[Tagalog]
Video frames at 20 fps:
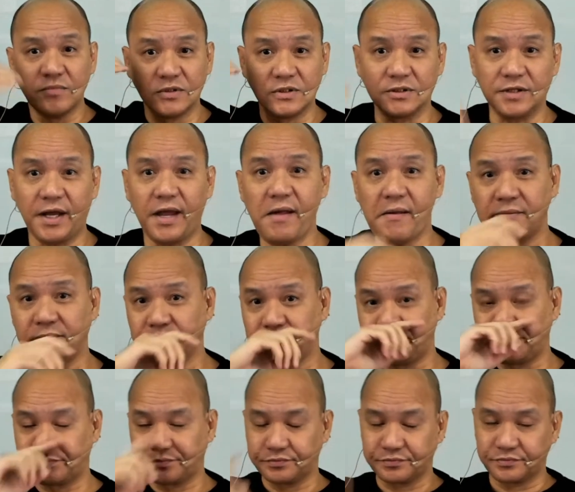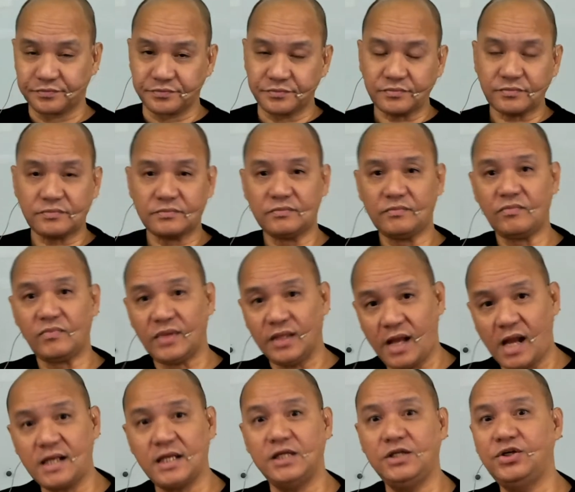Okay?
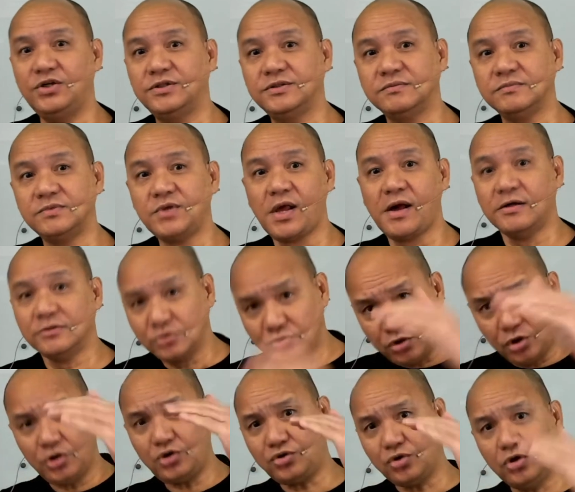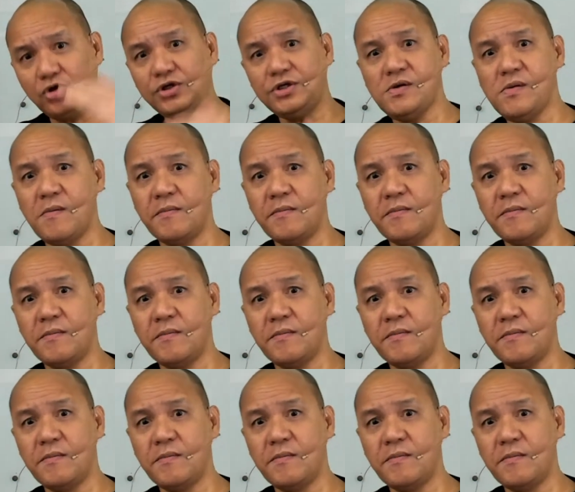Nasa inyo yun. Tuloy-tuloy.